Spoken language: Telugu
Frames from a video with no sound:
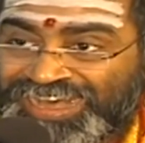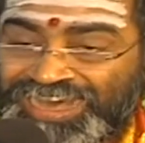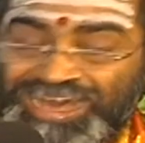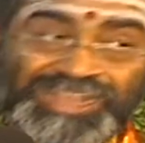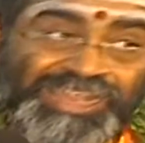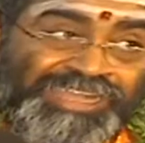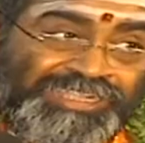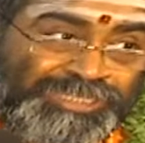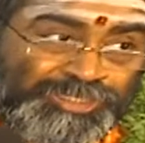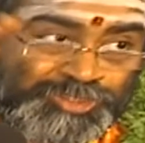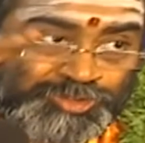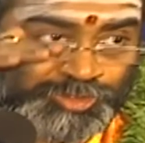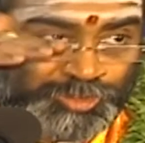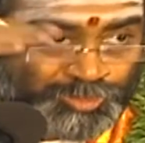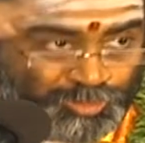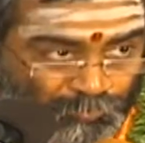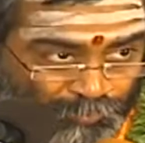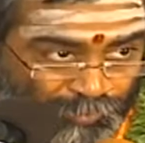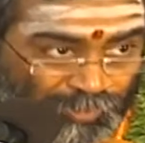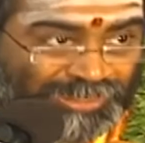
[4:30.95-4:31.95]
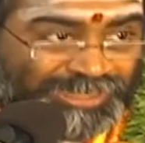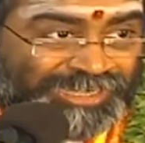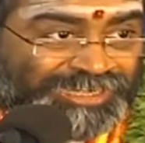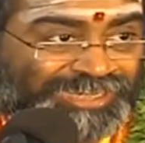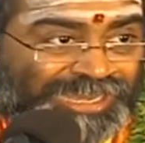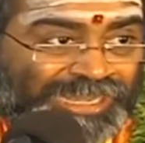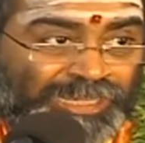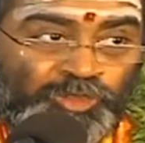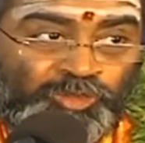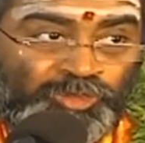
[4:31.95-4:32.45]
అలాంటి స్వరూపం అక్కడ
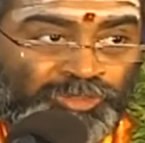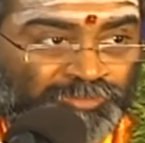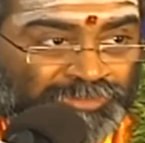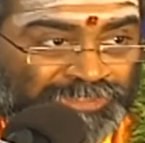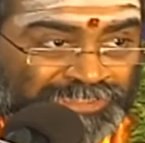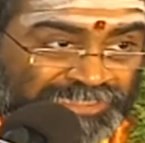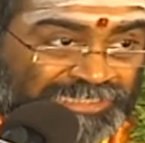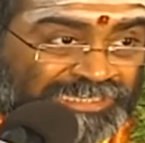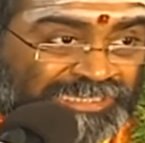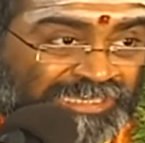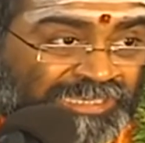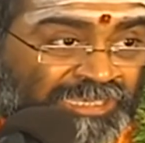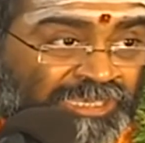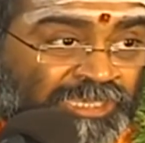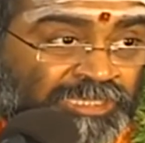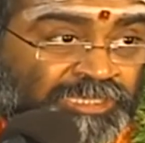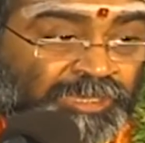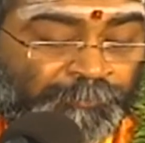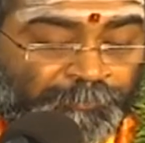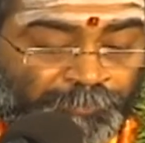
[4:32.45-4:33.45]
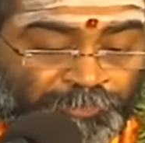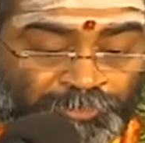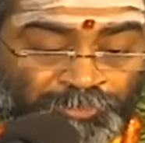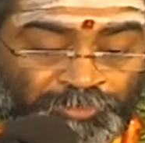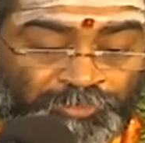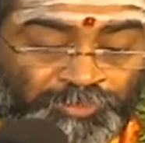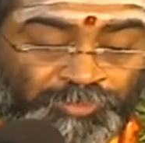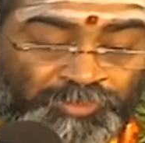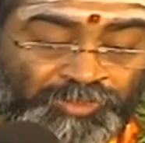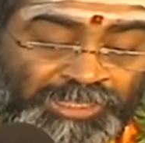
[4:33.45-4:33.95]
నెలకొన్న ఉన్నది ఎప్పుడు
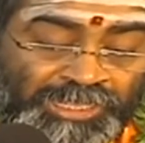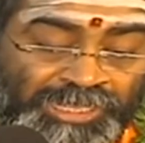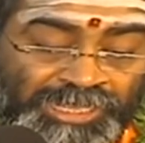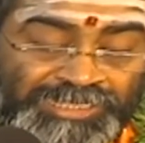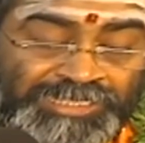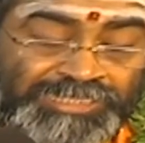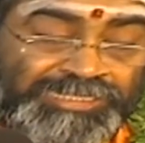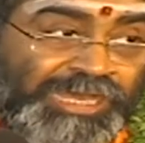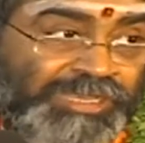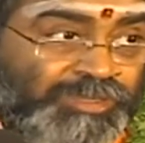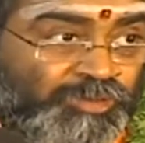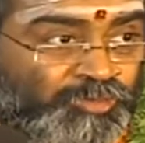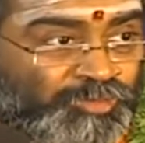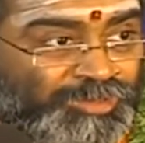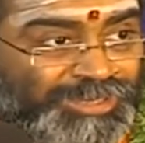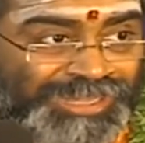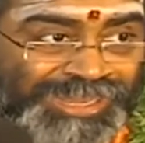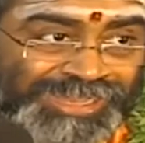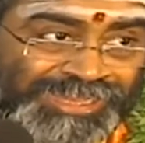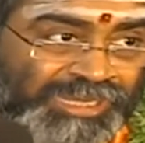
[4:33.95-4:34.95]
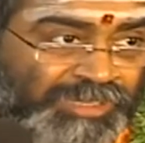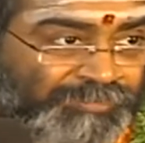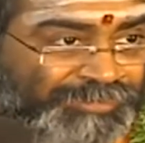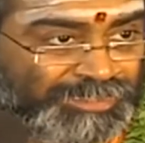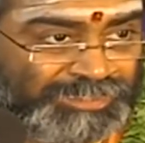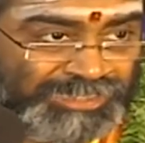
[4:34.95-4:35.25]
అనే దానికి కూడా లెక్కలు మనకు